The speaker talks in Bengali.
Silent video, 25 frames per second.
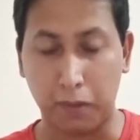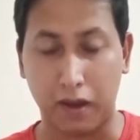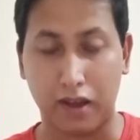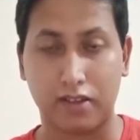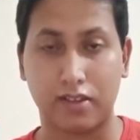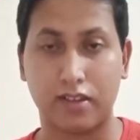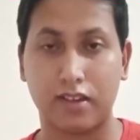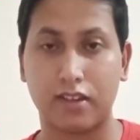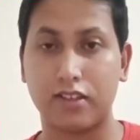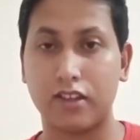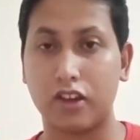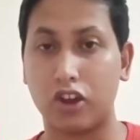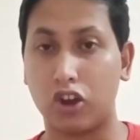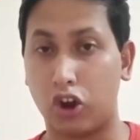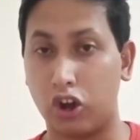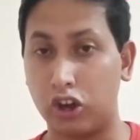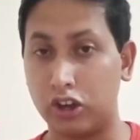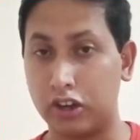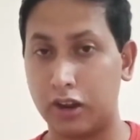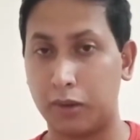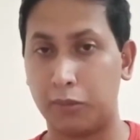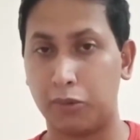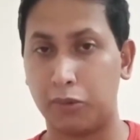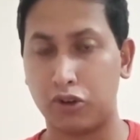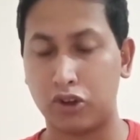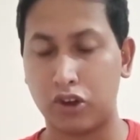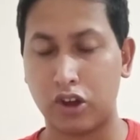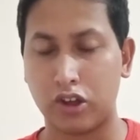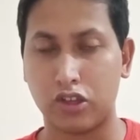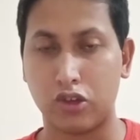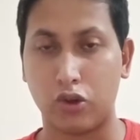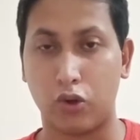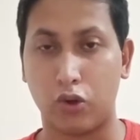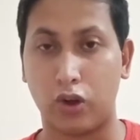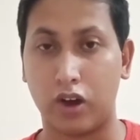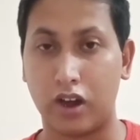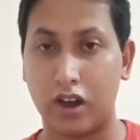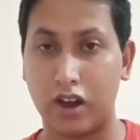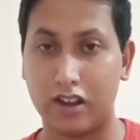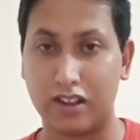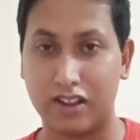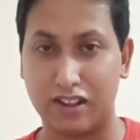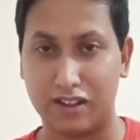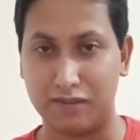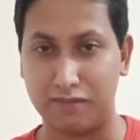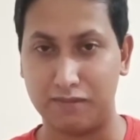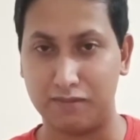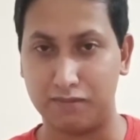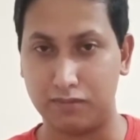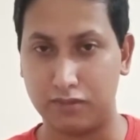পাশে যে ঘন্টা বটনটা আছে ওখানে
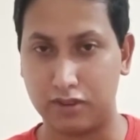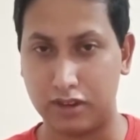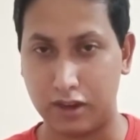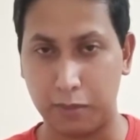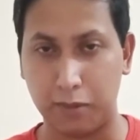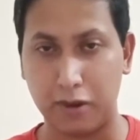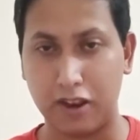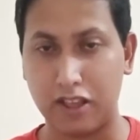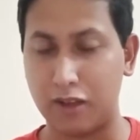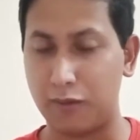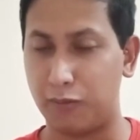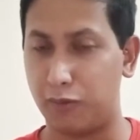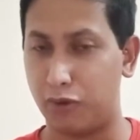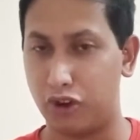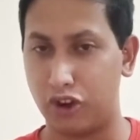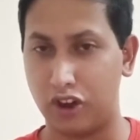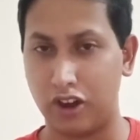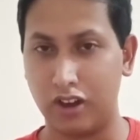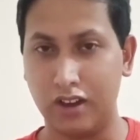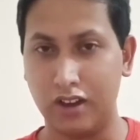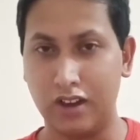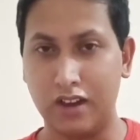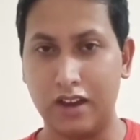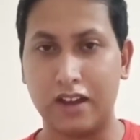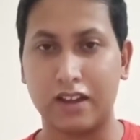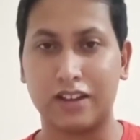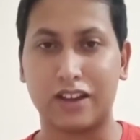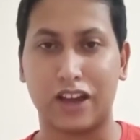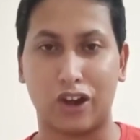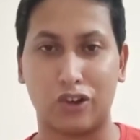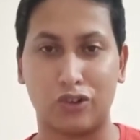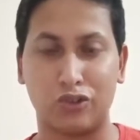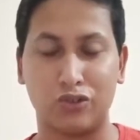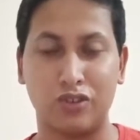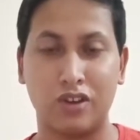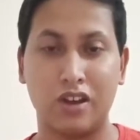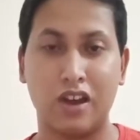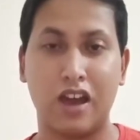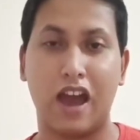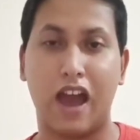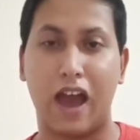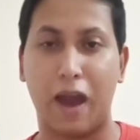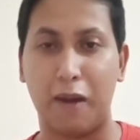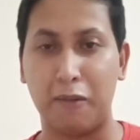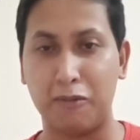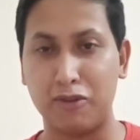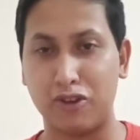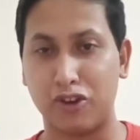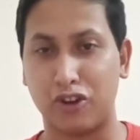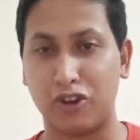টিপে দিতে ভুলো না কারণ
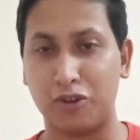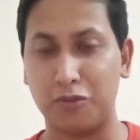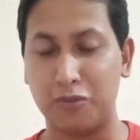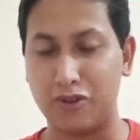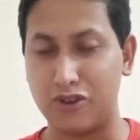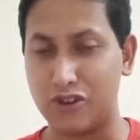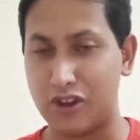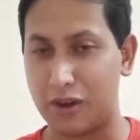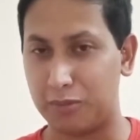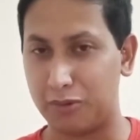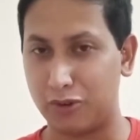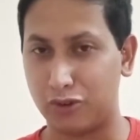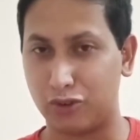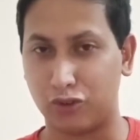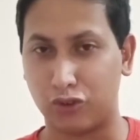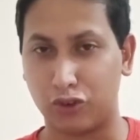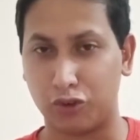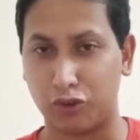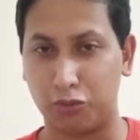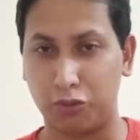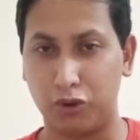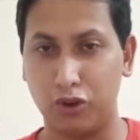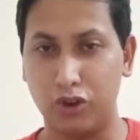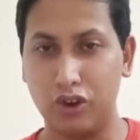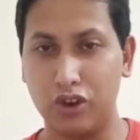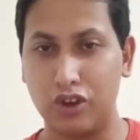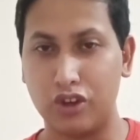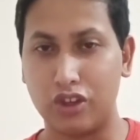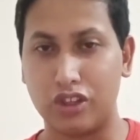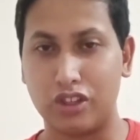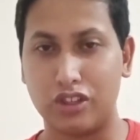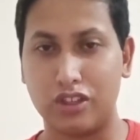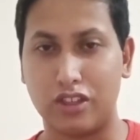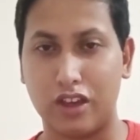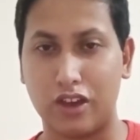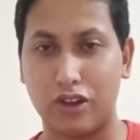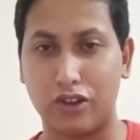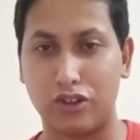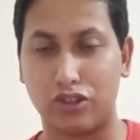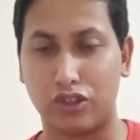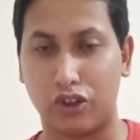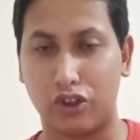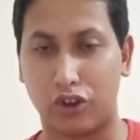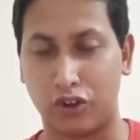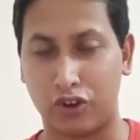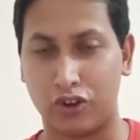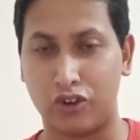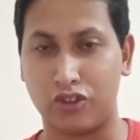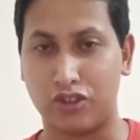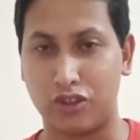আমি যখন ভিডিও আপলোড করব যে
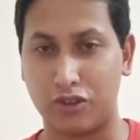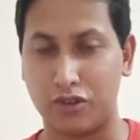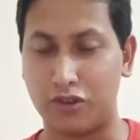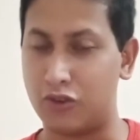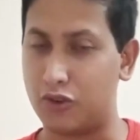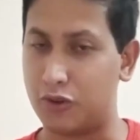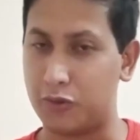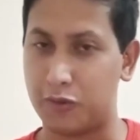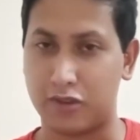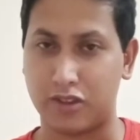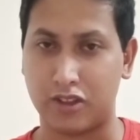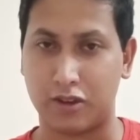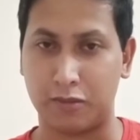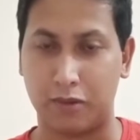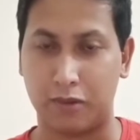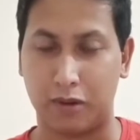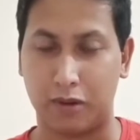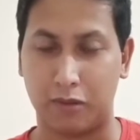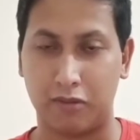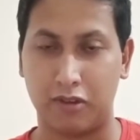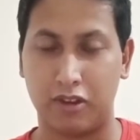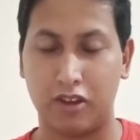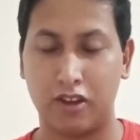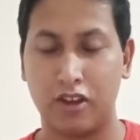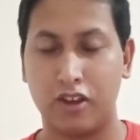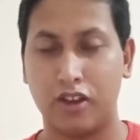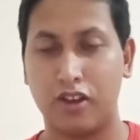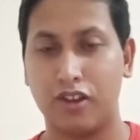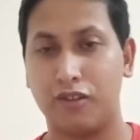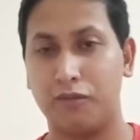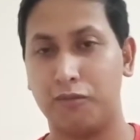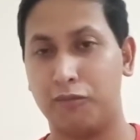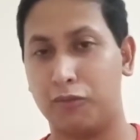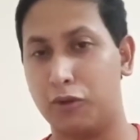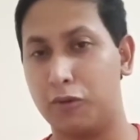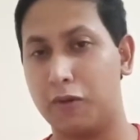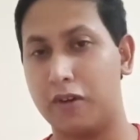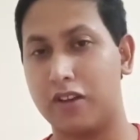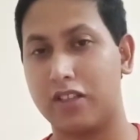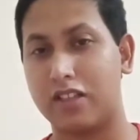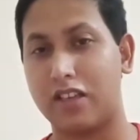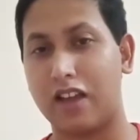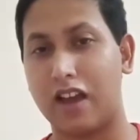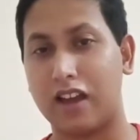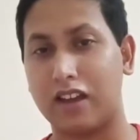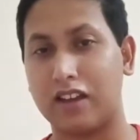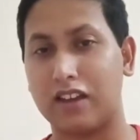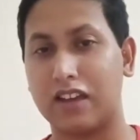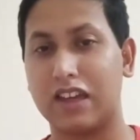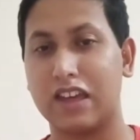তখন হচ্ছে নোটিফিকেশান পাবে বলবে
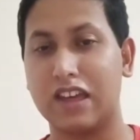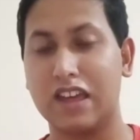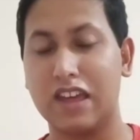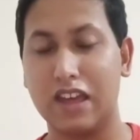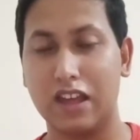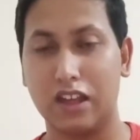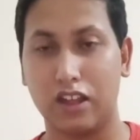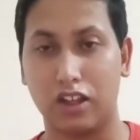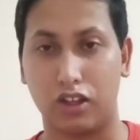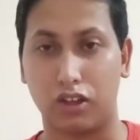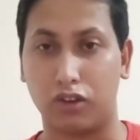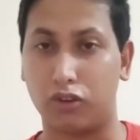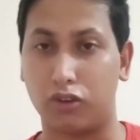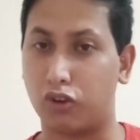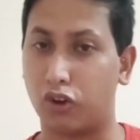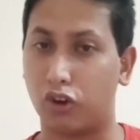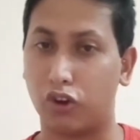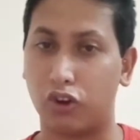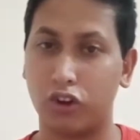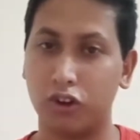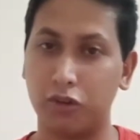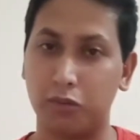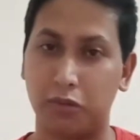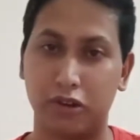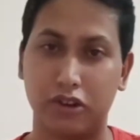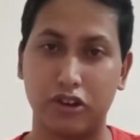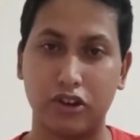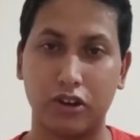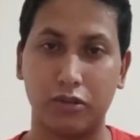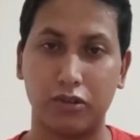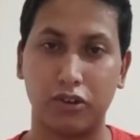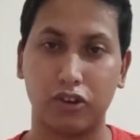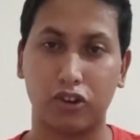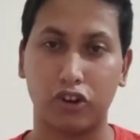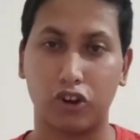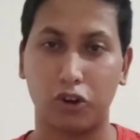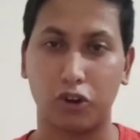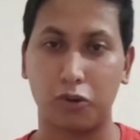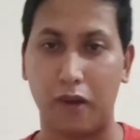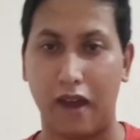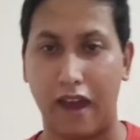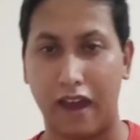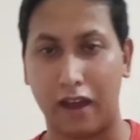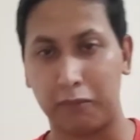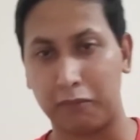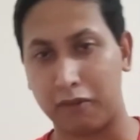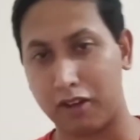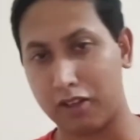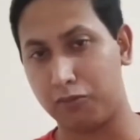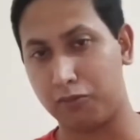যে কি কখন ভিডিও আপলোড করবো
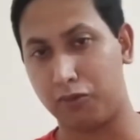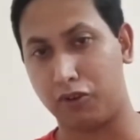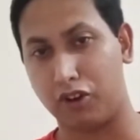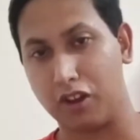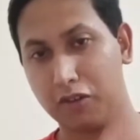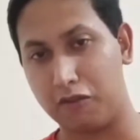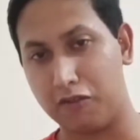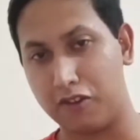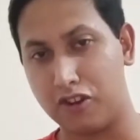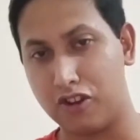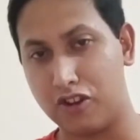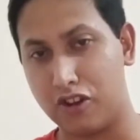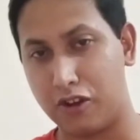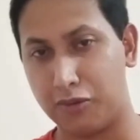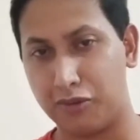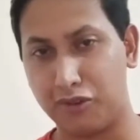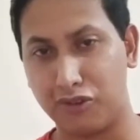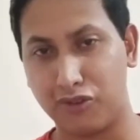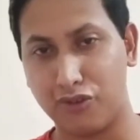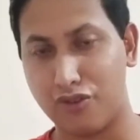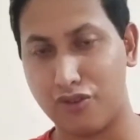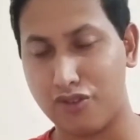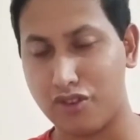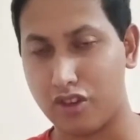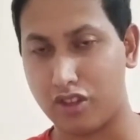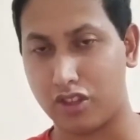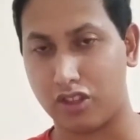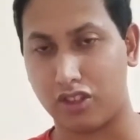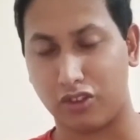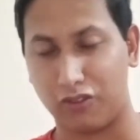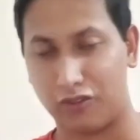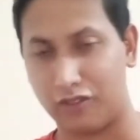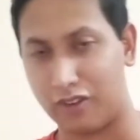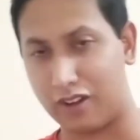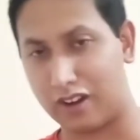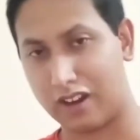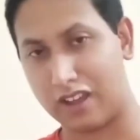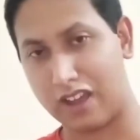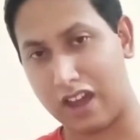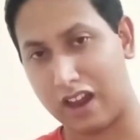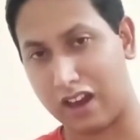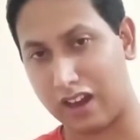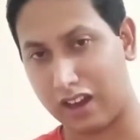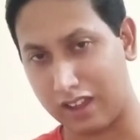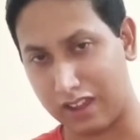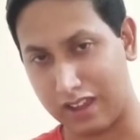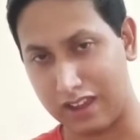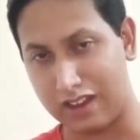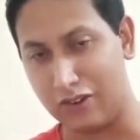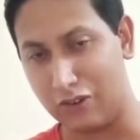এক মাস পরে ভিডিও আপলোড করছে তোমাকে
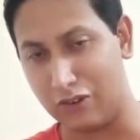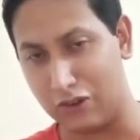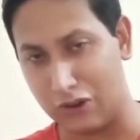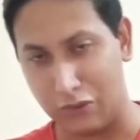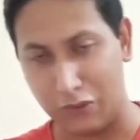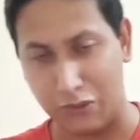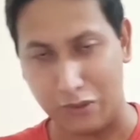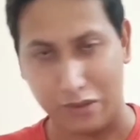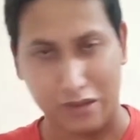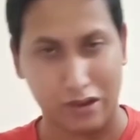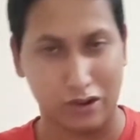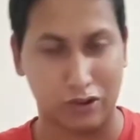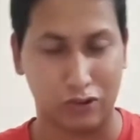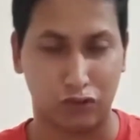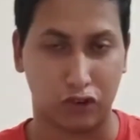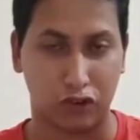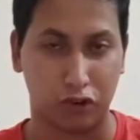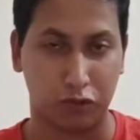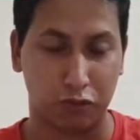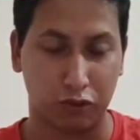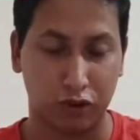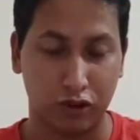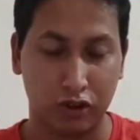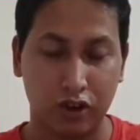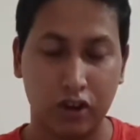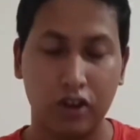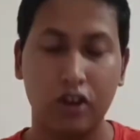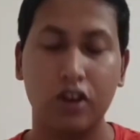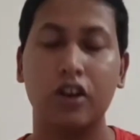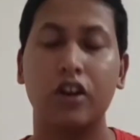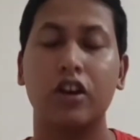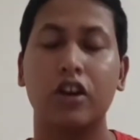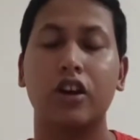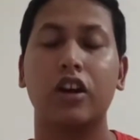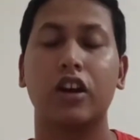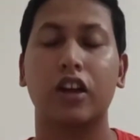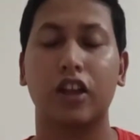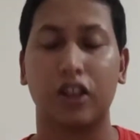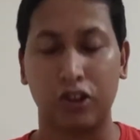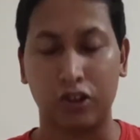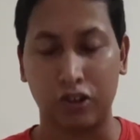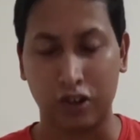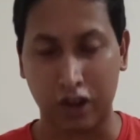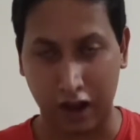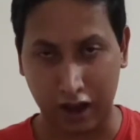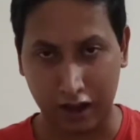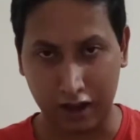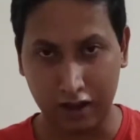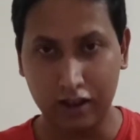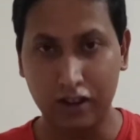আর কি নোটিফিকেশান করবো
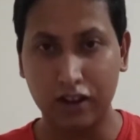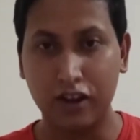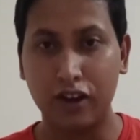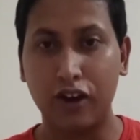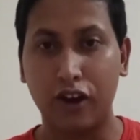কিন্তু না